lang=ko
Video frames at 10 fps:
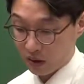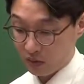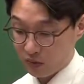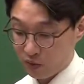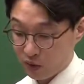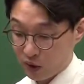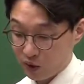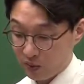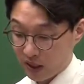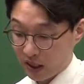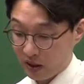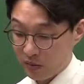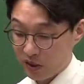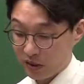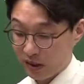그럼 우선주 배당금
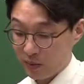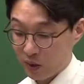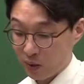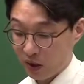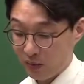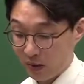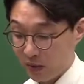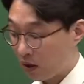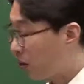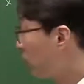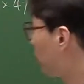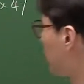2003년도에 얼마입니까?